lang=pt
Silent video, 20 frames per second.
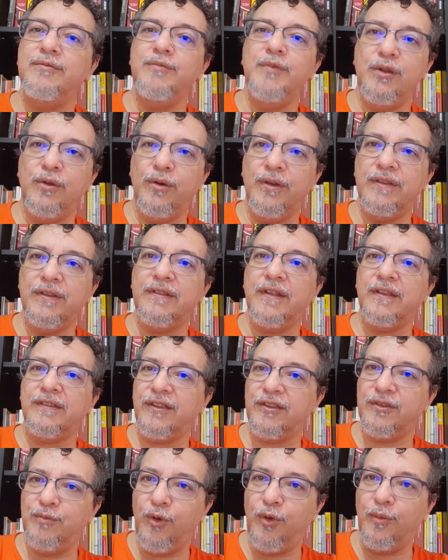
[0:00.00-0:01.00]
milhões
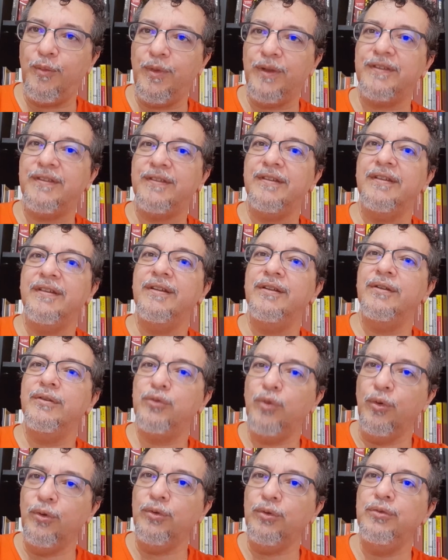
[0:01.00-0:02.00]
dessas bombas
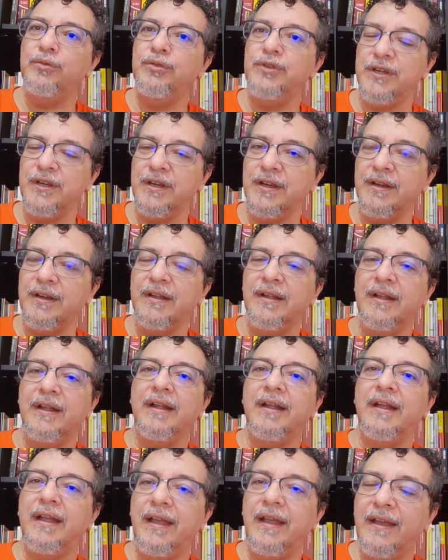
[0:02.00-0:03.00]
todo dia.
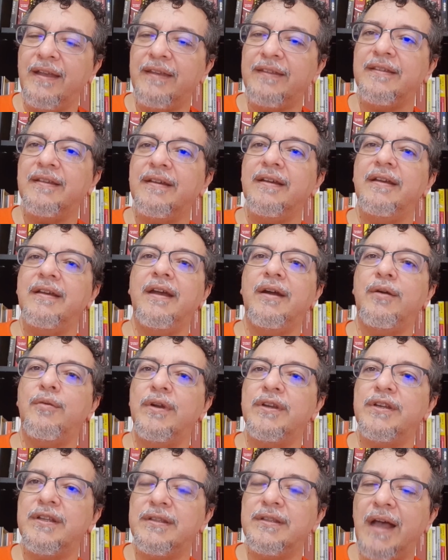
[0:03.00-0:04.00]
Essa é a
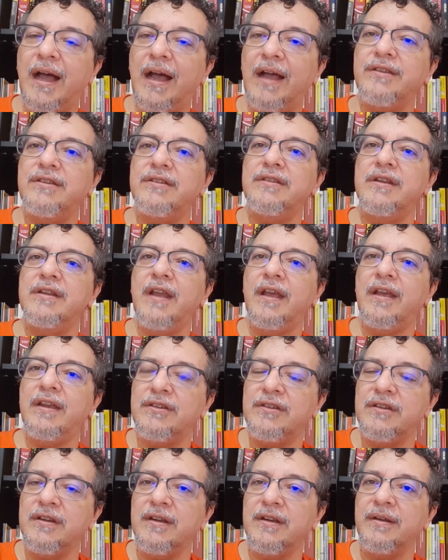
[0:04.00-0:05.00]
quantidade de
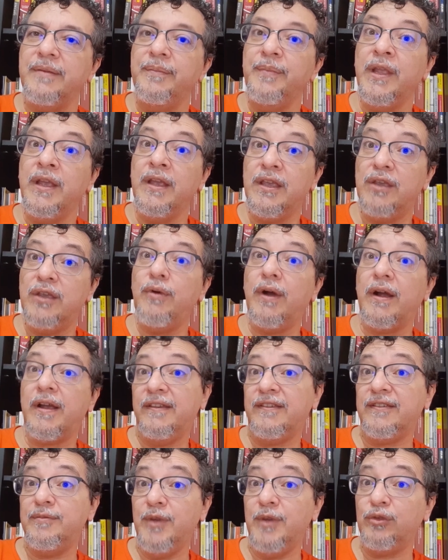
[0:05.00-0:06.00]
energia que o
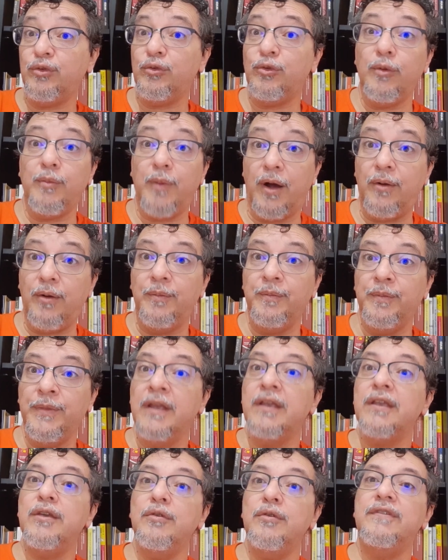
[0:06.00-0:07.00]
aquecimento global,
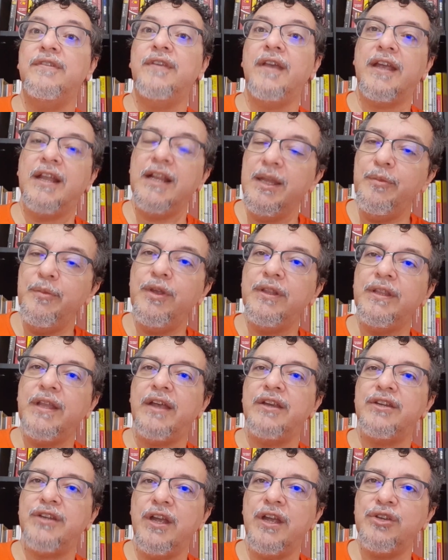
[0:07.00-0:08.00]
que o desequilíbrio
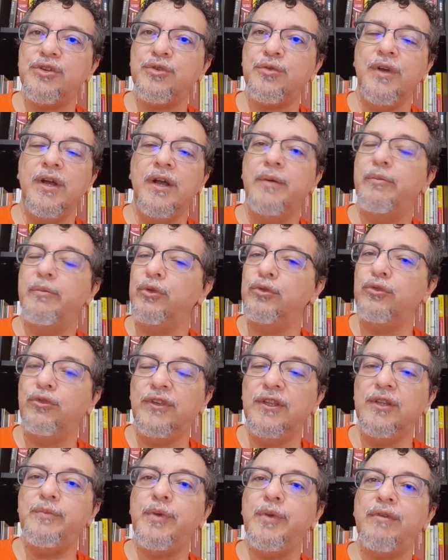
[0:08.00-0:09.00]
energético
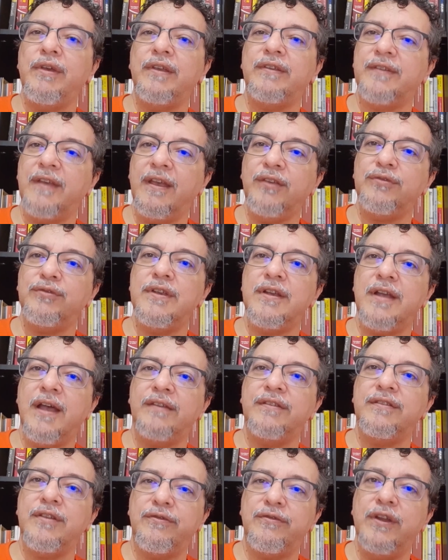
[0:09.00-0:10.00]
produzido pelo excesso de
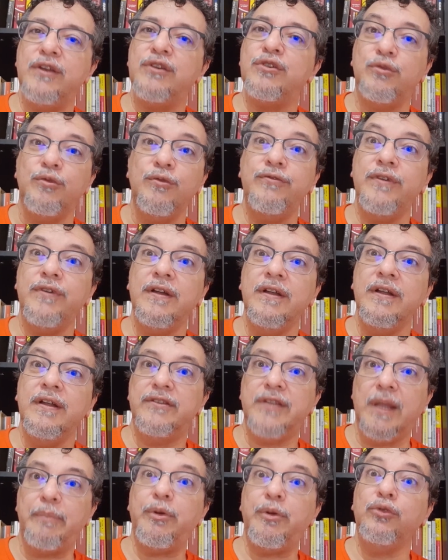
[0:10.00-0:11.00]
gases de efeito estufa
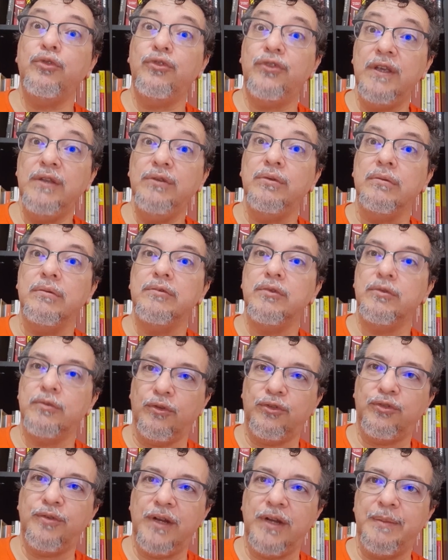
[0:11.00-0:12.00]
está produzindo no
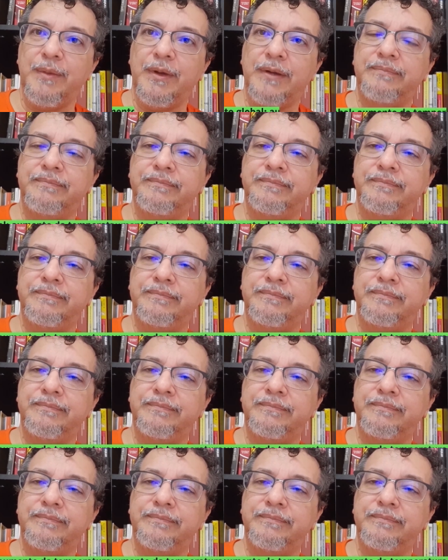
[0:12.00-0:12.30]
nosso clima.